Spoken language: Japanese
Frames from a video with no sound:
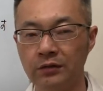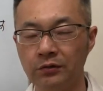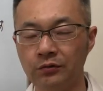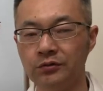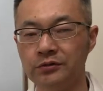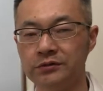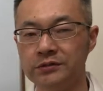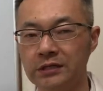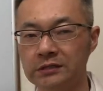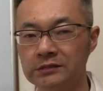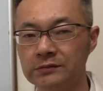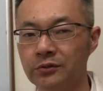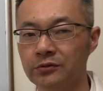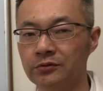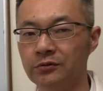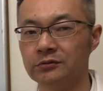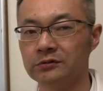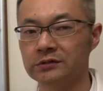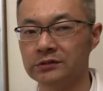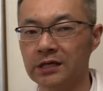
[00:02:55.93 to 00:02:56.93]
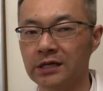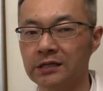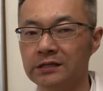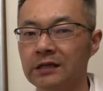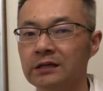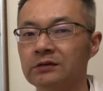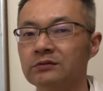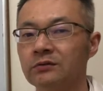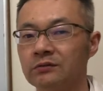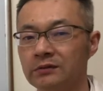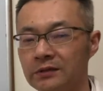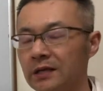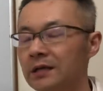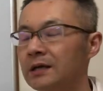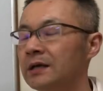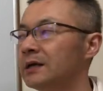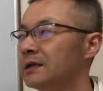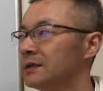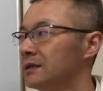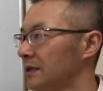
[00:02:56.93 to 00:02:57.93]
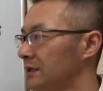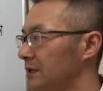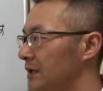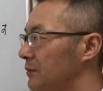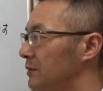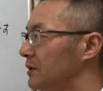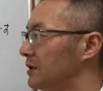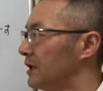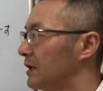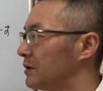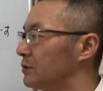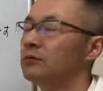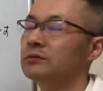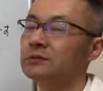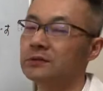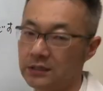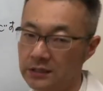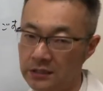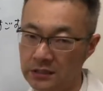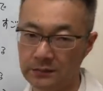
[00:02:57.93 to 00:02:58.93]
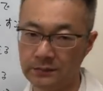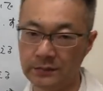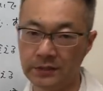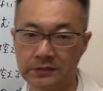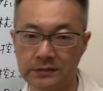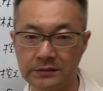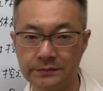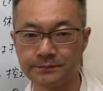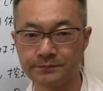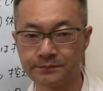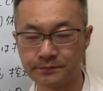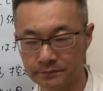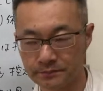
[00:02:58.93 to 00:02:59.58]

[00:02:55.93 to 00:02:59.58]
れを良くしていくものを使っていくとね大体みんな良くなってきます